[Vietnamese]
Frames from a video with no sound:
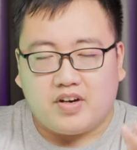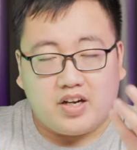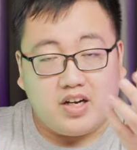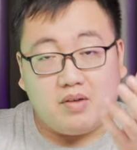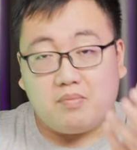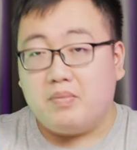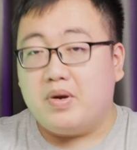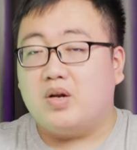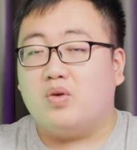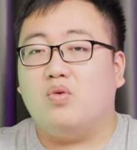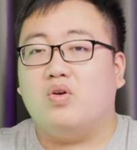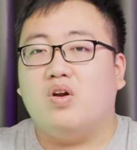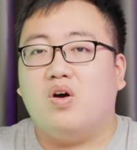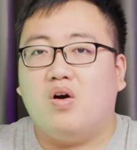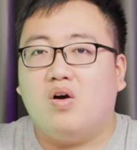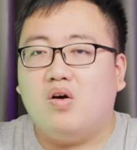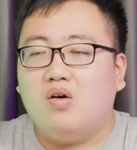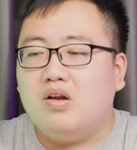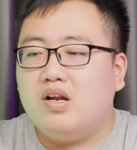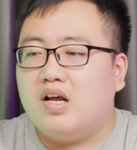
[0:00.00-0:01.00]
Và cái đặc biệt của
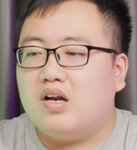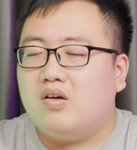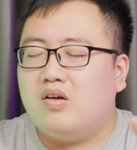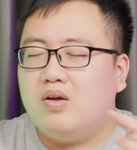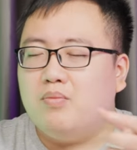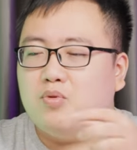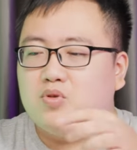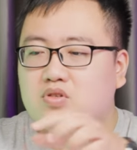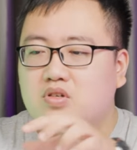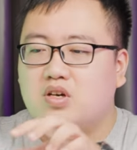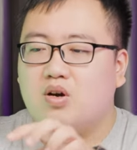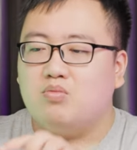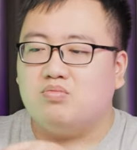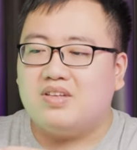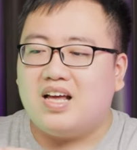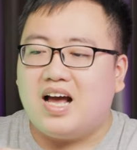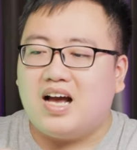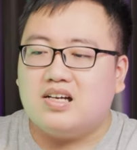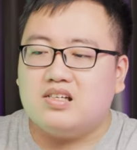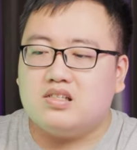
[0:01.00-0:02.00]
nó là một sự
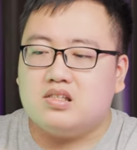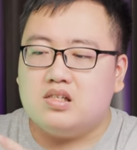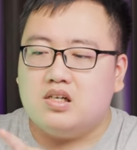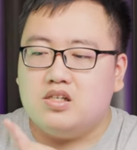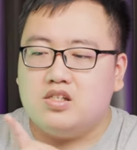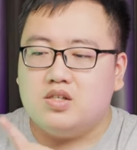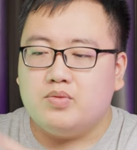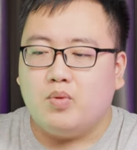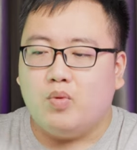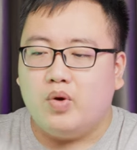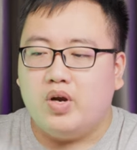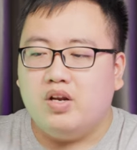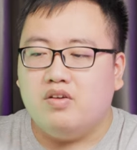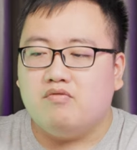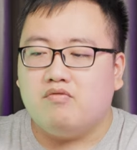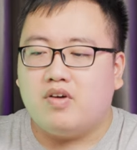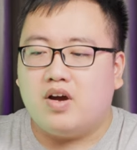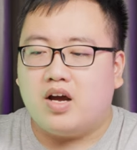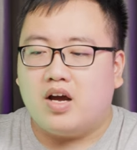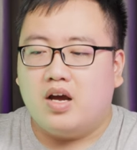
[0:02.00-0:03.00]
cộng tác giữa
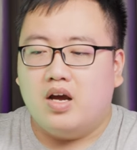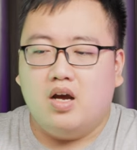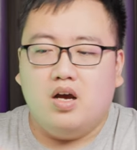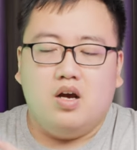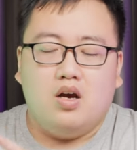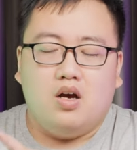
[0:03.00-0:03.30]
Tripowin và